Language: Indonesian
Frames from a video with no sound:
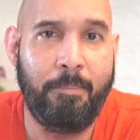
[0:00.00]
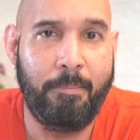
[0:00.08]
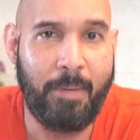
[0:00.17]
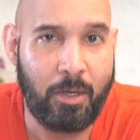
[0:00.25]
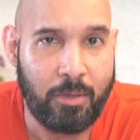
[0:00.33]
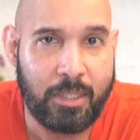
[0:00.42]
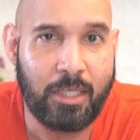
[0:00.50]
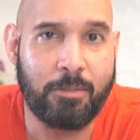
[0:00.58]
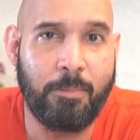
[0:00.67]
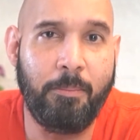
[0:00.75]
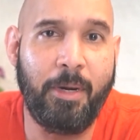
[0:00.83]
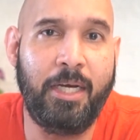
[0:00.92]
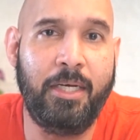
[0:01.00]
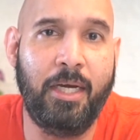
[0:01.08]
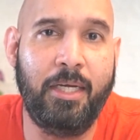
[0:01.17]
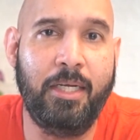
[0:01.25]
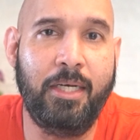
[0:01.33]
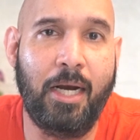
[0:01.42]
mayoritas pemainnya
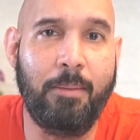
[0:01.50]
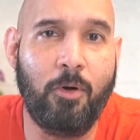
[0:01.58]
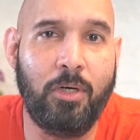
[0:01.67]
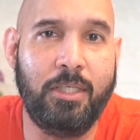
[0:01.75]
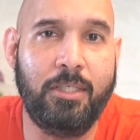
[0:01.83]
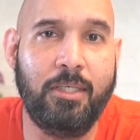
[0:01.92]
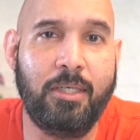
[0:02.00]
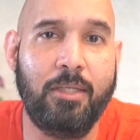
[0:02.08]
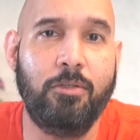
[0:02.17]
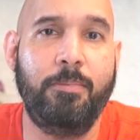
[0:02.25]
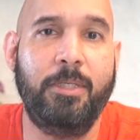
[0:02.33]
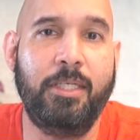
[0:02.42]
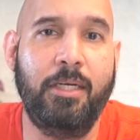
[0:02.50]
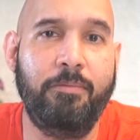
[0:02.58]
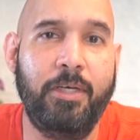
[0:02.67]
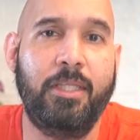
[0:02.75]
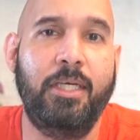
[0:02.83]
ini dalam kondisi 100% fit.